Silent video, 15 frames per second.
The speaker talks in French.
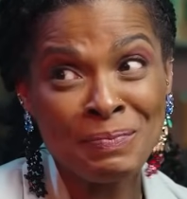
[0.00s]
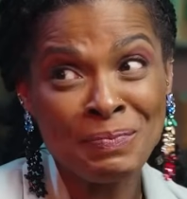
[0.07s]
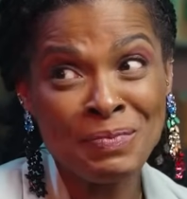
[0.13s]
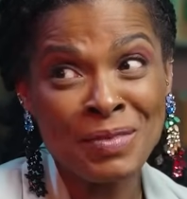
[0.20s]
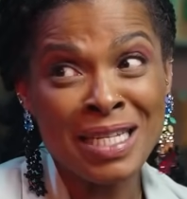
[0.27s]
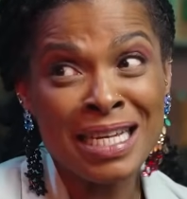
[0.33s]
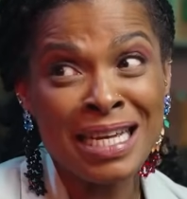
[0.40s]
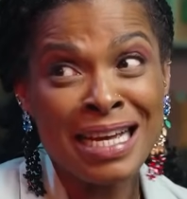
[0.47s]

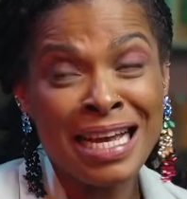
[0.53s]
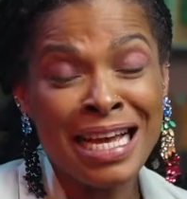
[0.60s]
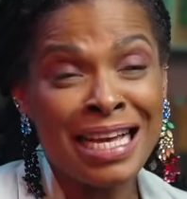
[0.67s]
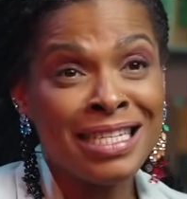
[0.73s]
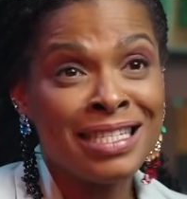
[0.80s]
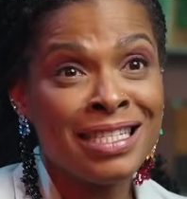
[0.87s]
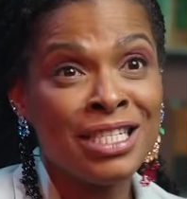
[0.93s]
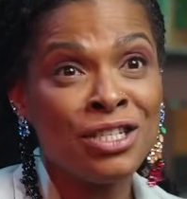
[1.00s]
Hmm.
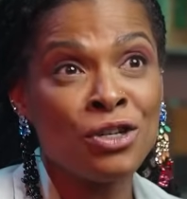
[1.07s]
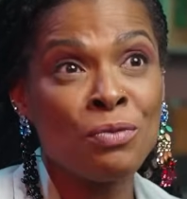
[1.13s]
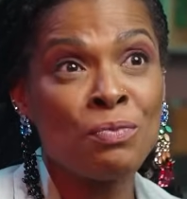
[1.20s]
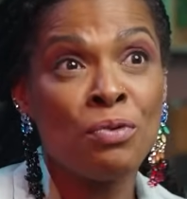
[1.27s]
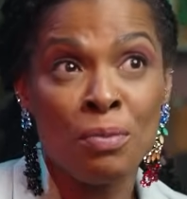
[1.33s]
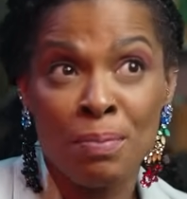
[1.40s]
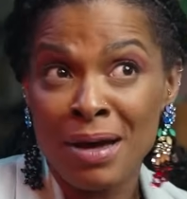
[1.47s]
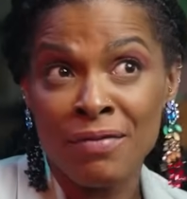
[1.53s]
Si je ne
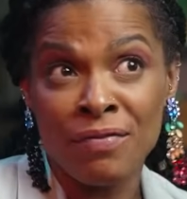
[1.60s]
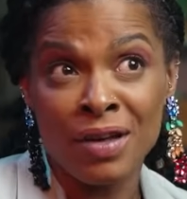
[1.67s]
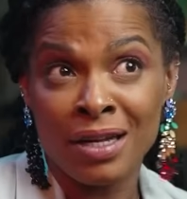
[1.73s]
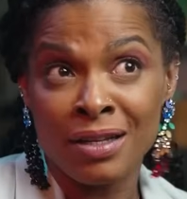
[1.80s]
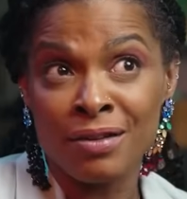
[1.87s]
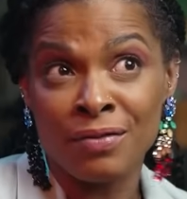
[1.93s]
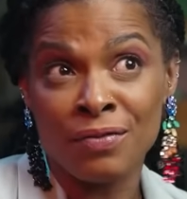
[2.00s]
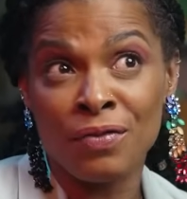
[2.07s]
peux pas
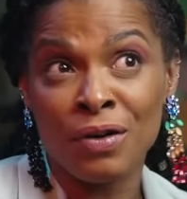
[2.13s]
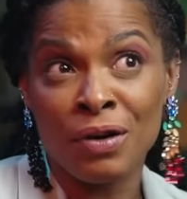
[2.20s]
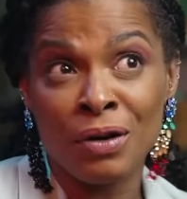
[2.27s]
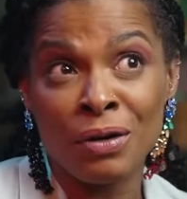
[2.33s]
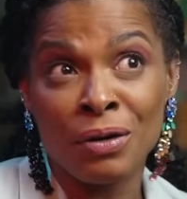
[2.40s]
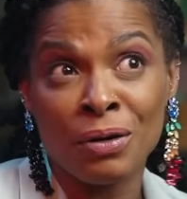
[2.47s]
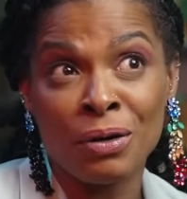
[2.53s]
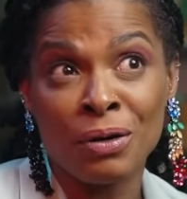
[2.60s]
faire
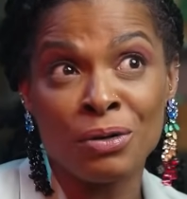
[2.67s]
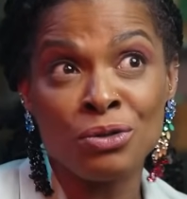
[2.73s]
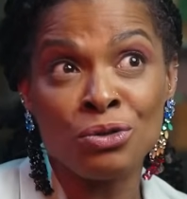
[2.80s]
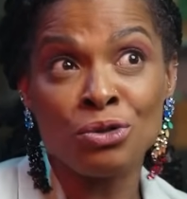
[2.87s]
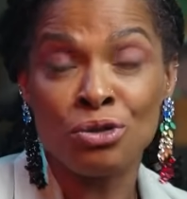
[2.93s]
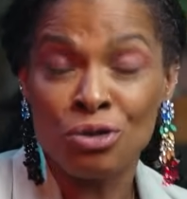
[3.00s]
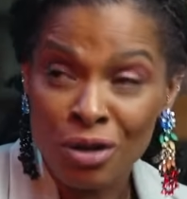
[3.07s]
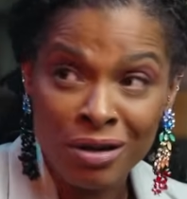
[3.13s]
d'enfant
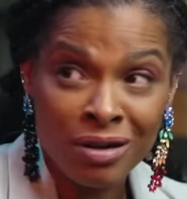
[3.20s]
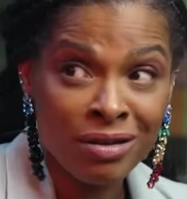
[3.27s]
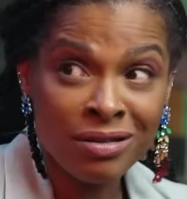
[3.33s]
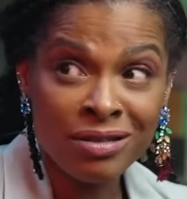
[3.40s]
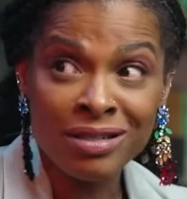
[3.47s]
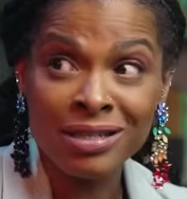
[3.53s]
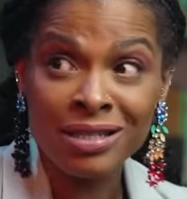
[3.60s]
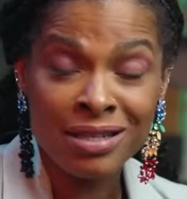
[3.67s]

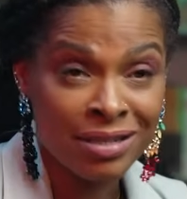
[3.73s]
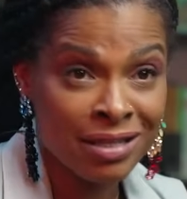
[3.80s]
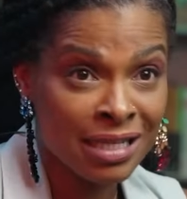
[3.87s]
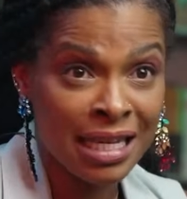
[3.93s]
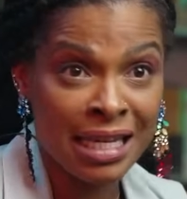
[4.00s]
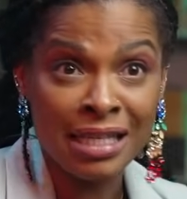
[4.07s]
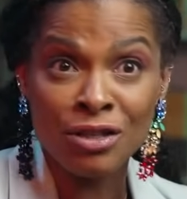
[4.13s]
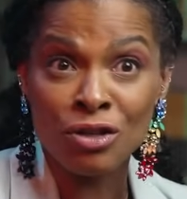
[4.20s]
seul, sans
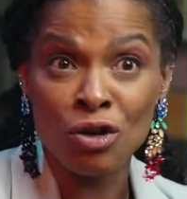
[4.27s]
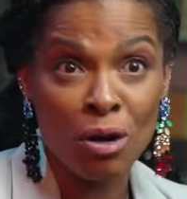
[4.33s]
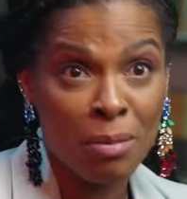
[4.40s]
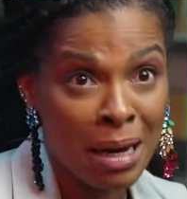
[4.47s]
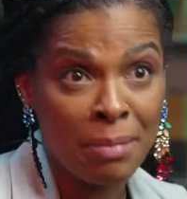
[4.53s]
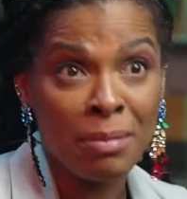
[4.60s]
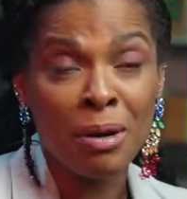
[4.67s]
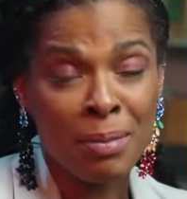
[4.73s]
aide,
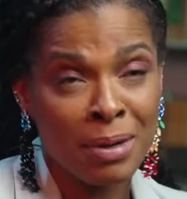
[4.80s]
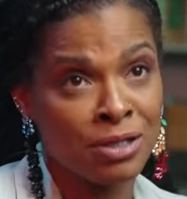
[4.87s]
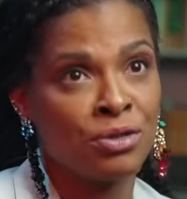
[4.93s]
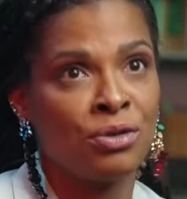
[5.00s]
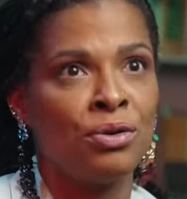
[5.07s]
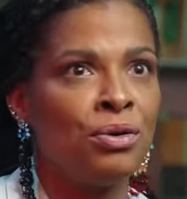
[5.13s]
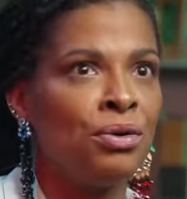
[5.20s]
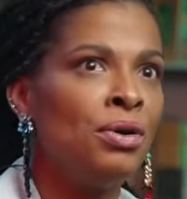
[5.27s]
normalement, parce
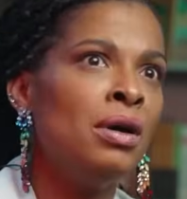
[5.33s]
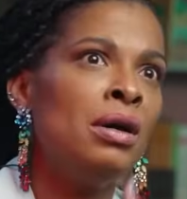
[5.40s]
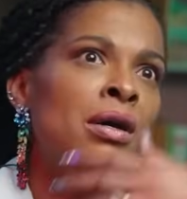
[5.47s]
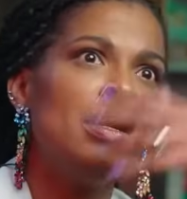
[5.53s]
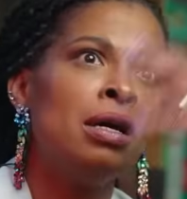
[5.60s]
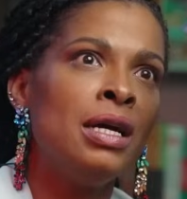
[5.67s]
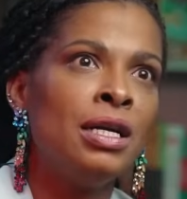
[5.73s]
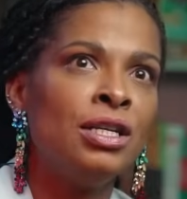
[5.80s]
que
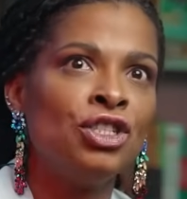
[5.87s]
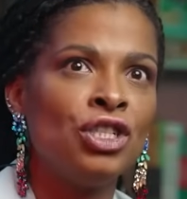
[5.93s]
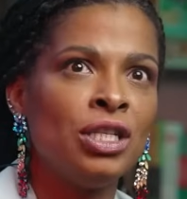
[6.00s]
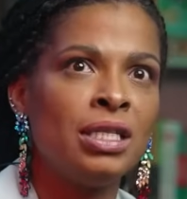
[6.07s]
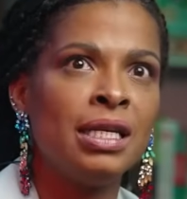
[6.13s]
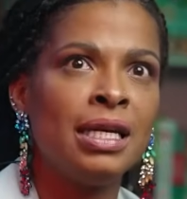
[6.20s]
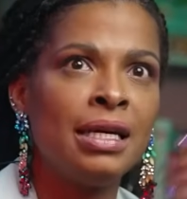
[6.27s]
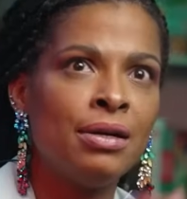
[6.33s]

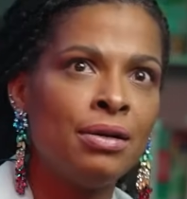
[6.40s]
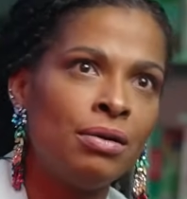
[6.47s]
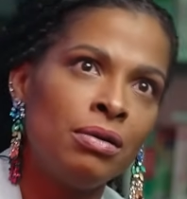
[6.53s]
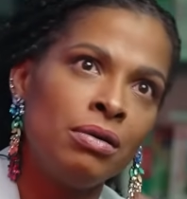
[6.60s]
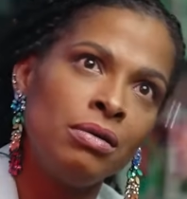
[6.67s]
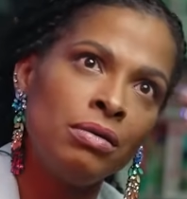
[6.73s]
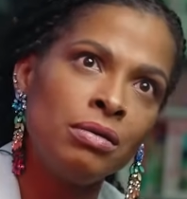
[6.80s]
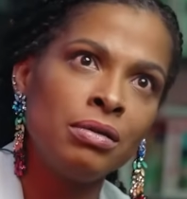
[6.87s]
j'étais,
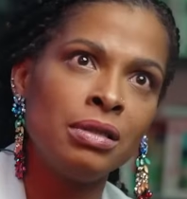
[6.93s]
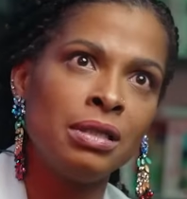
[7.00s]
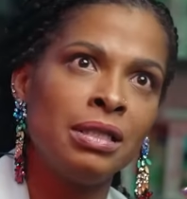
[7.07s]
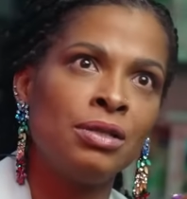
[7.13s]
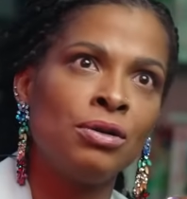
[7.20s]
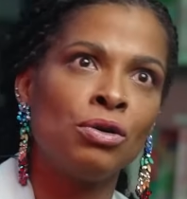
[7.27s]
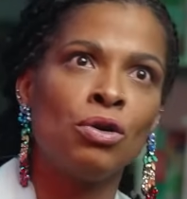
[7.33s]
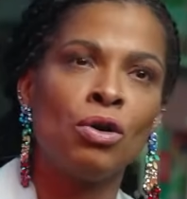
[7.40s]
euh,
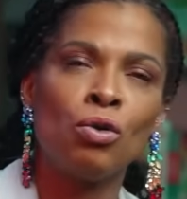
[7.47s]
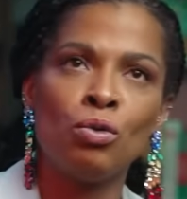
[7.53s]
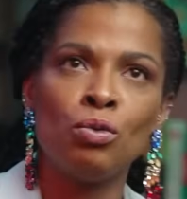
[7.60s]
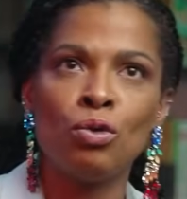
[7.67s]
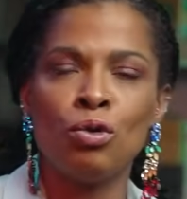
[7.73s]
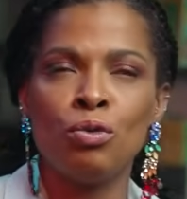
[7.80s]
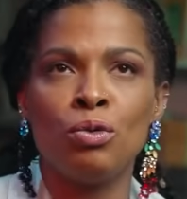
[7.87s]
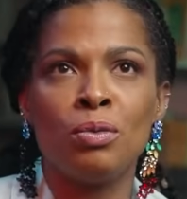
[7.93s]
c'était encore
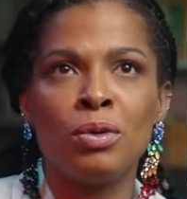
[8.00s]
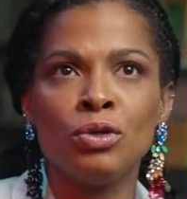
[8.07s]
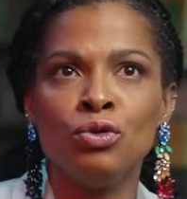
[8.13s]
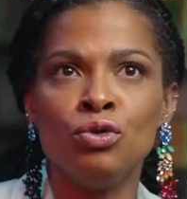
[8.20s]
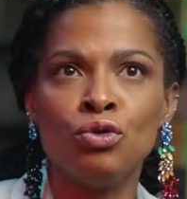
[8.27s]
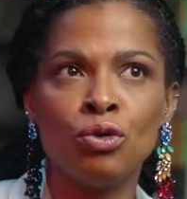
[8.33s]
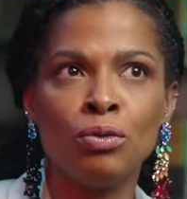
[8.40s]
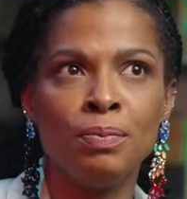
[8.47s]
au, moment de
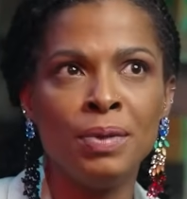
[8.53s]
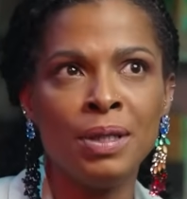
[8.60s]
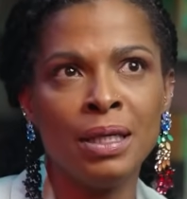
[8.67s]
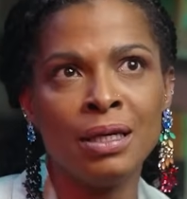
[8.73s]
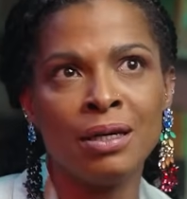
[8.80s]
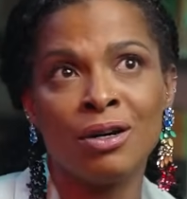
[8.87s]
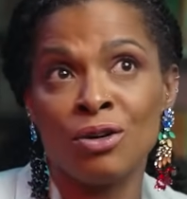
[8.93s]
l'utopie.